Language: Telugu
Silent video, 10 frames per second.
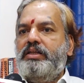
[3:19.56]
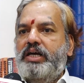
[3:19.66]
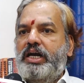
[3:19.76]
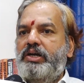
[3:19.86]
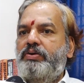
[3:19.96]

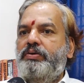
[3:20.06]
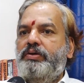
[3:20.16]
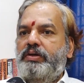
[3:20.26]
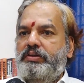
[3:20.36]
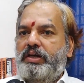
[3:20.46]
దాంట్లో
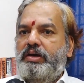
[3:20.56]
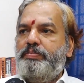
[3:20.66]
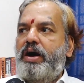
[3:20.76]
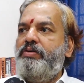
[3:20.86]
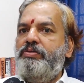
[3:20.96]
దా
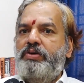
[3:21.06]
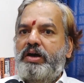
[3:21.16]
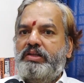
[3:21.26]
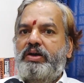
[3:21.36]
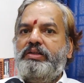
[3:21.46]
భావము ఆ
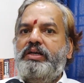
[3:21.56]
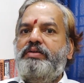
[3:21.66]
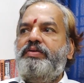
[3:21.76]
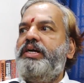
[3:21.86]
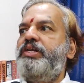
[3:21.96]
తర్వాత
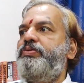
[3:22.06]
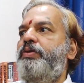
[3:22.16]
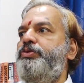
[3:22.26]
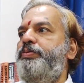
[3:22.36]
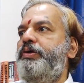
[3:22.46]

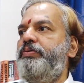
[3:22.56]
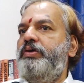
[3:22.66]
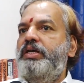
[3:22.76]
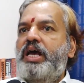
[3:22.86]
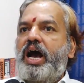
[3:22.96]
వెంకటస్వామి చూపడం
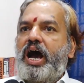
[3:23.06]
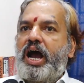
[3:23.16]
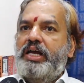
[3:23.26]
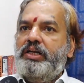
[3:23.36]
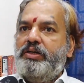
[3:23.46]

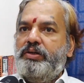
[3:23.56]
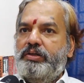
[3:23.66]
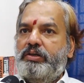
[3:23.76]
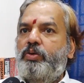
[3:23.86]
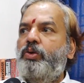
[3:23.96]
ఆయనని
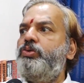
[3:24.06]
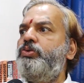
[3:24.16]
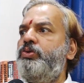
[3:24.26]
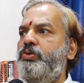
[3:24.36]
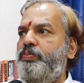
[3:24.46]

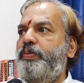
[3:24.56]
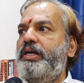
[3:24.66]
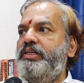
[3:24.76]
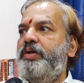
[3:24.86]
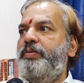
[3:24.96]
కొలుచుకుంటూ
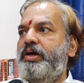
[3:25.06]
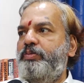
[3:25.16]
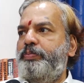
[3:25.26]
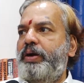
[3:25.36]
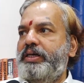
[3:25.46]
పాడింది అన్నమాట
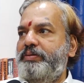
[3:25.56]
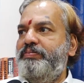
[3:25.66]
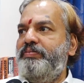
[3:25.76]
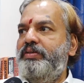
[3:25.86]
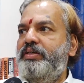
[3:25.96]
పాట
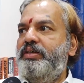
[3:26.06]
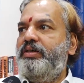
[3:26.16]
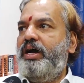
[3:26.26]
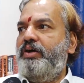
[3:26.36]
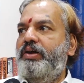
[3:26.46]

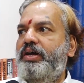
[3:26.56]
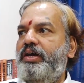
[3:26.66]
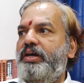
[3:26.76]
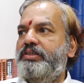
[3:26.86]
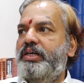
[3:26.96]
ఆవిడ
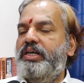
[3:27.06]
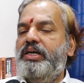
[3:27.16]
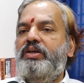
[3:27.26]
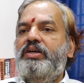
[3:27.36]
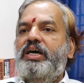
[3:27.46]

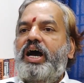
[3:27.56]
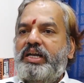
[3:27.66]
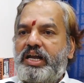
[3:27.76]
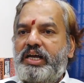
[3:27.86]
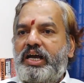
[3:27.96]
సెలవు
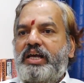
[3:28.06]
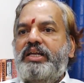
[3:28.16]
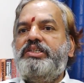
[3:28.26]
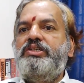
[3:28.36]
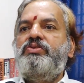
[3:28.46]
అట్లాగే
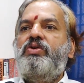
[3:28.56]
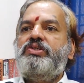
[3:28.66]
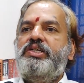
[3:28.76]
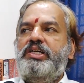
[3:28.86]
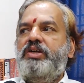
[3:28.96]
నెక్స్ట్ ఇంకొక
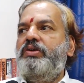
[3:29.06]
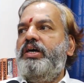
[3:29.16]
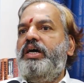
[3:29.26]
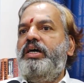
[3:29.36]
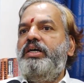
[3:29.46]
సింగర్ కూడా